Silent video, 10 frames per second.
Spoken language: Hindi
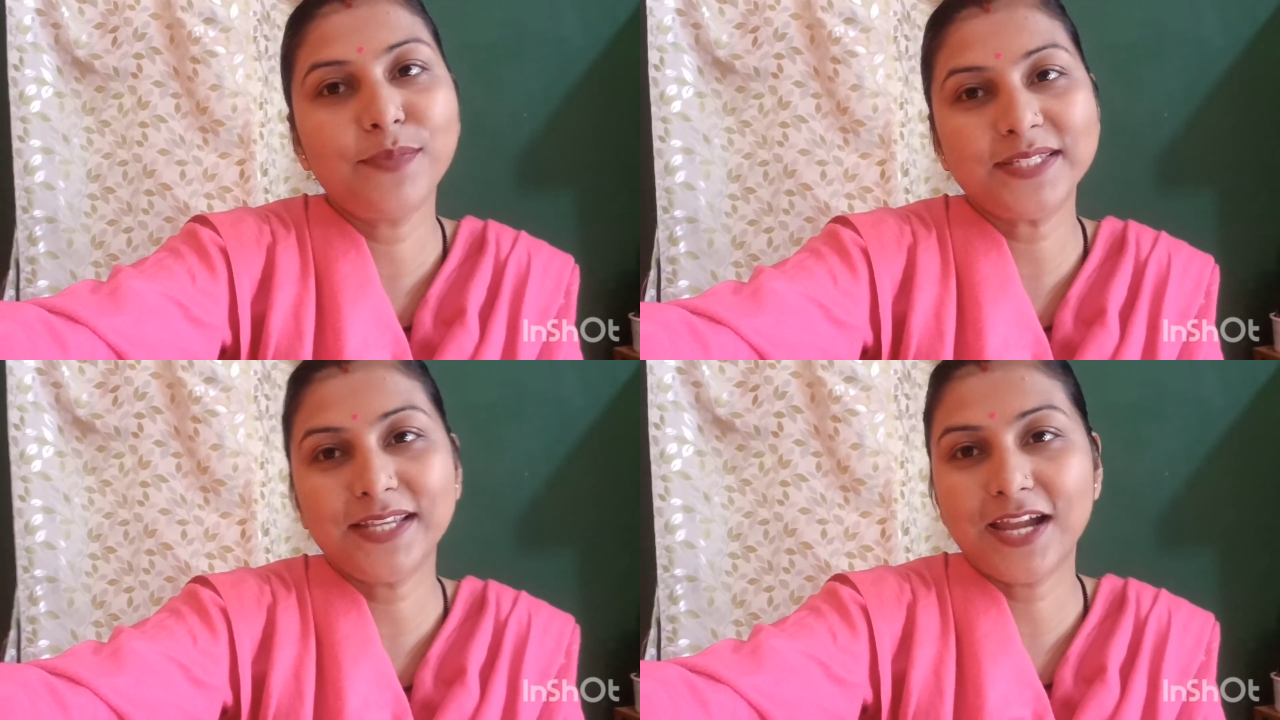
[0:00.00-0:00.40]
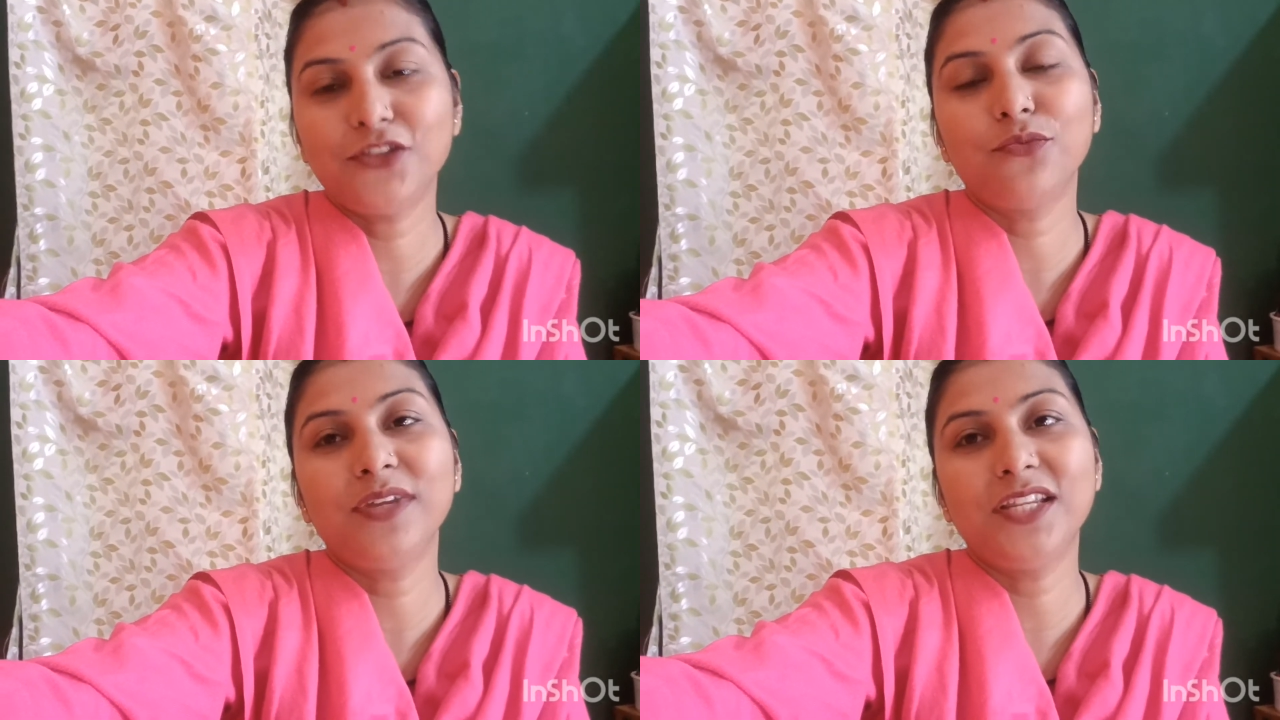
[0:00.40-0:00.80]
पसंद आए
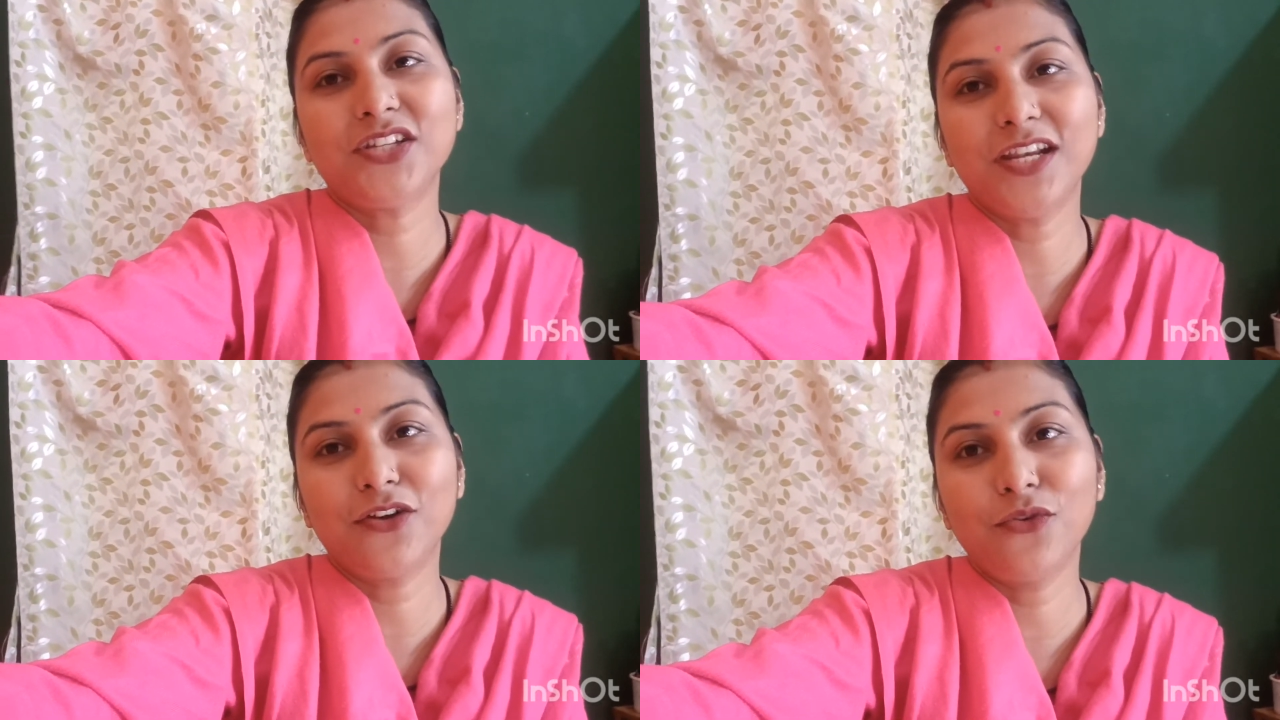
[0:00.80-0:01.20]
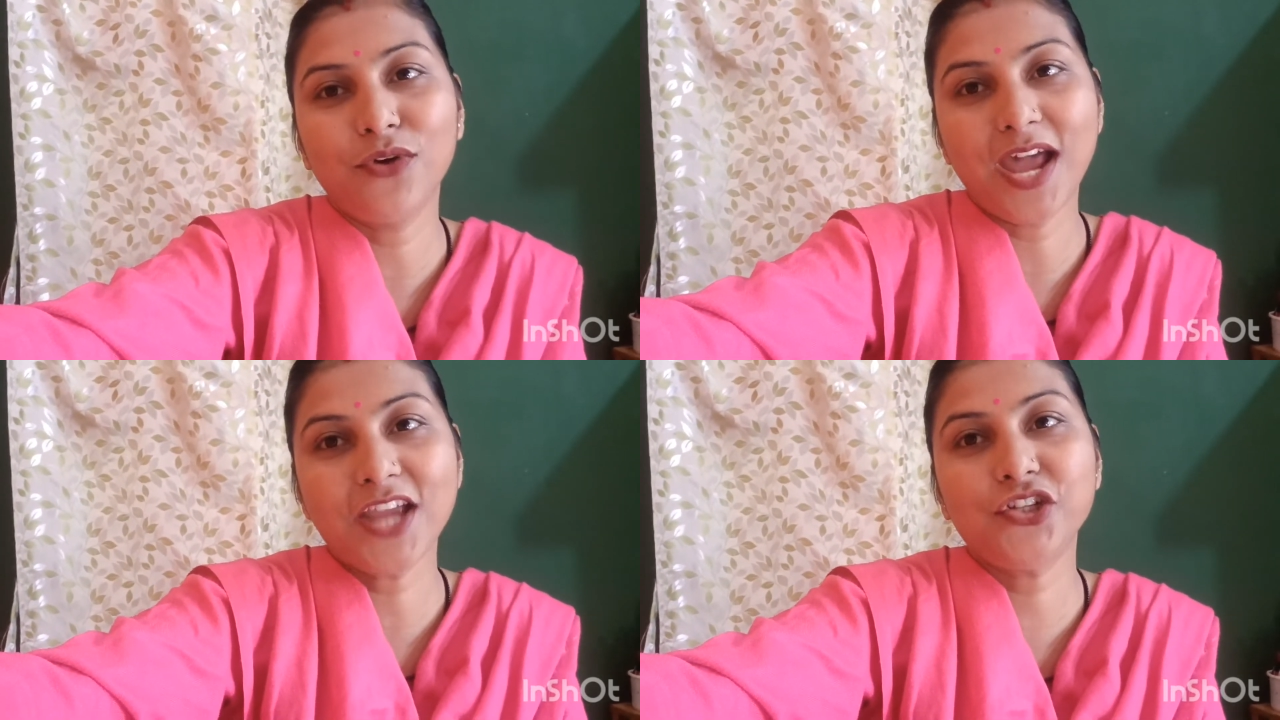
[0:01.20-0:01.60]
तो मेरे चैनल को
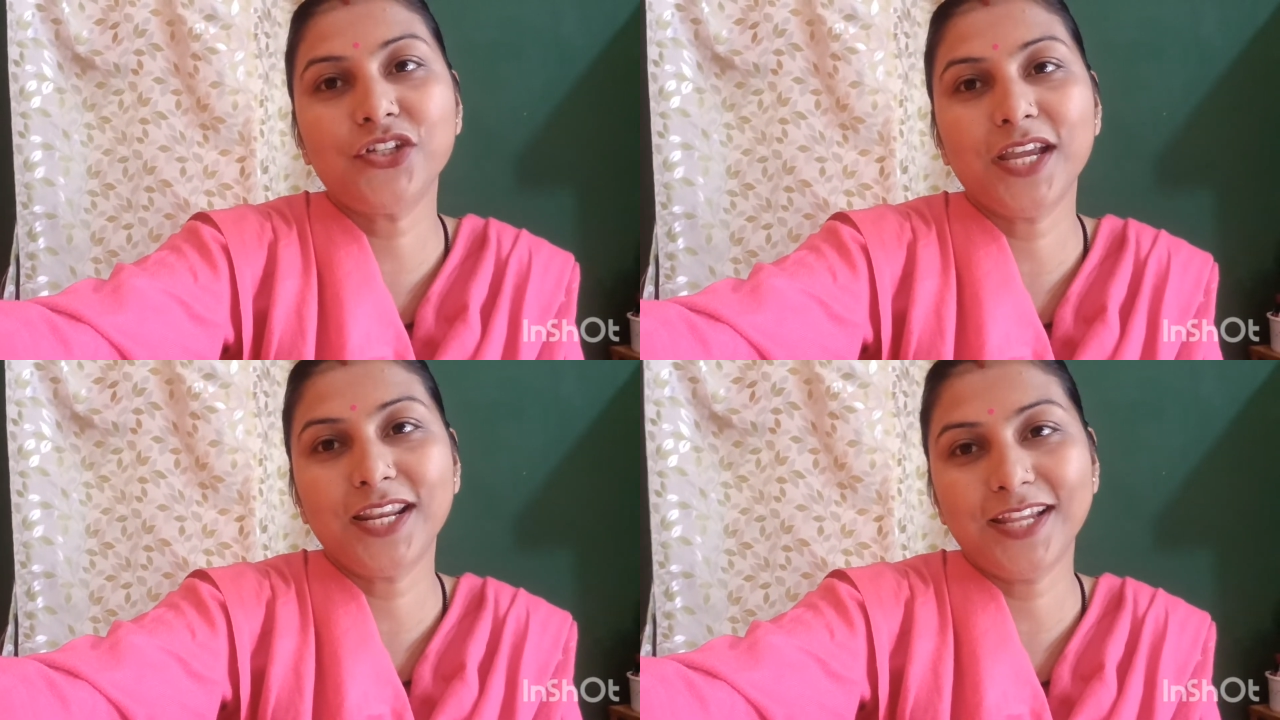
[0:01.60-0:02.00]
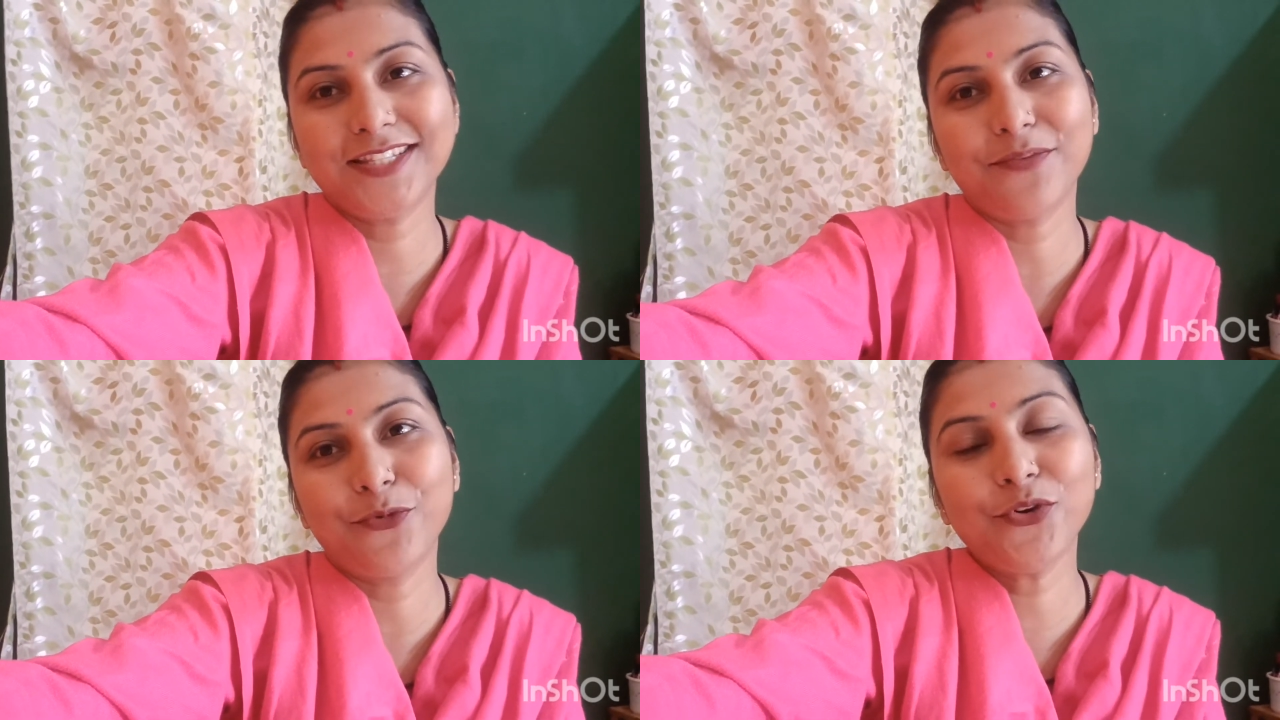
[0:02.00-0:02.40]
लाइक शेयर एंड
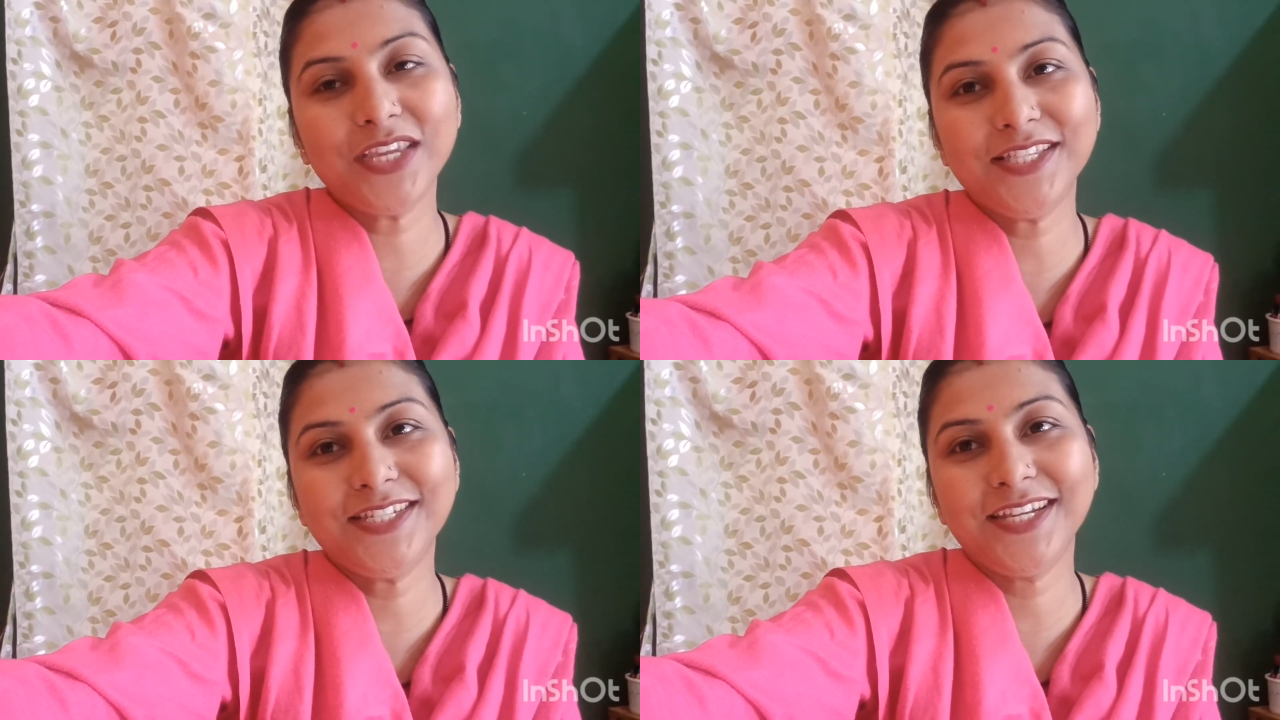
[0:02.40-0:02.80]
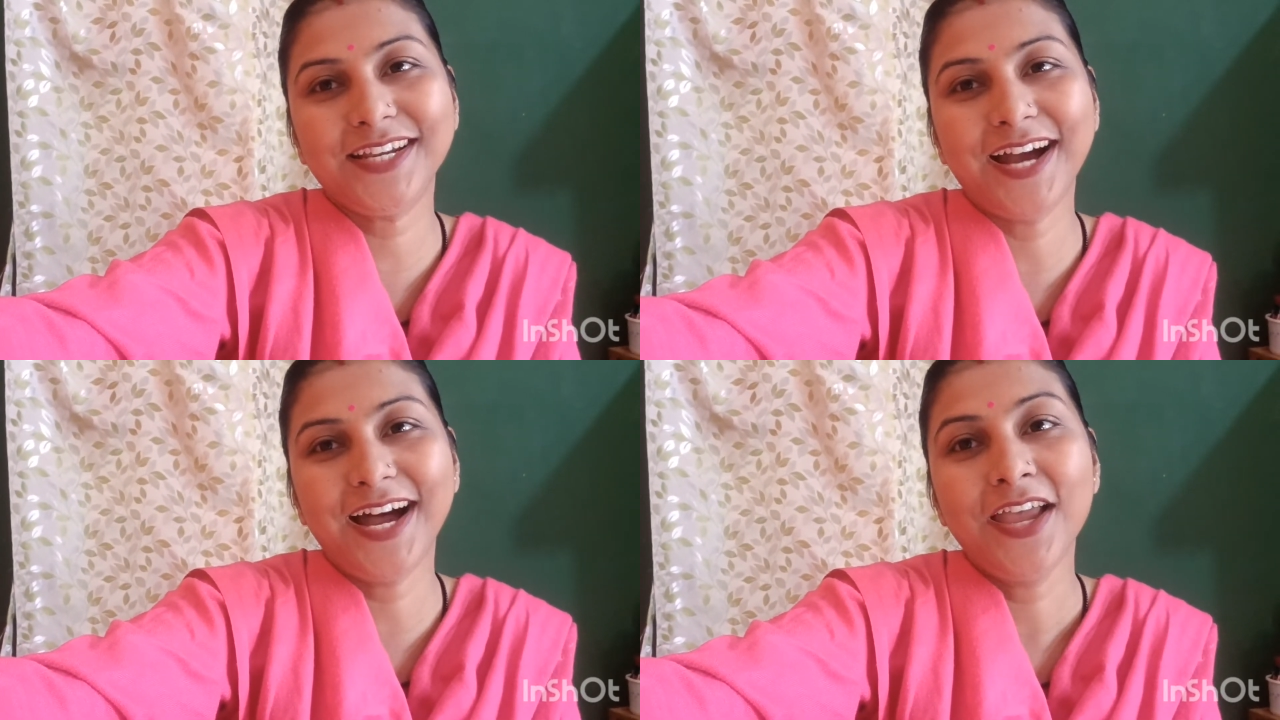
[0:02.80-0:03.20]
सपोर्ट
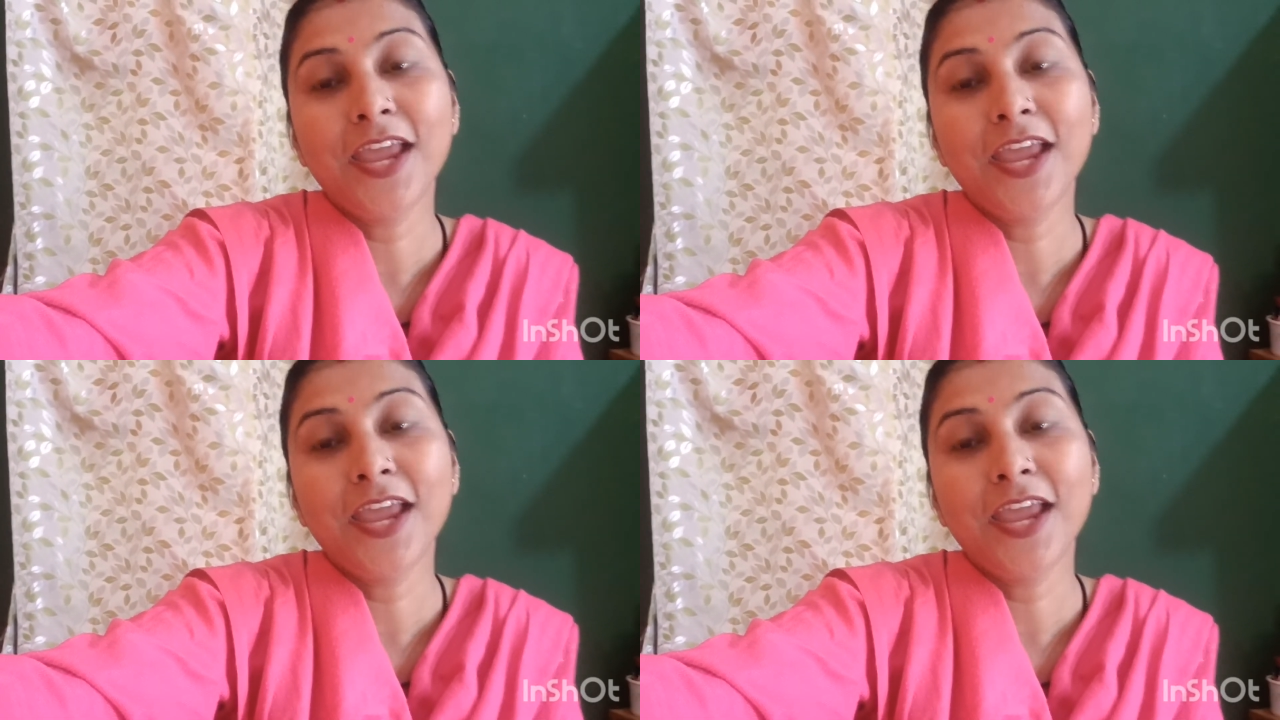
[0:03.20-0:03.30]
कीजिएगा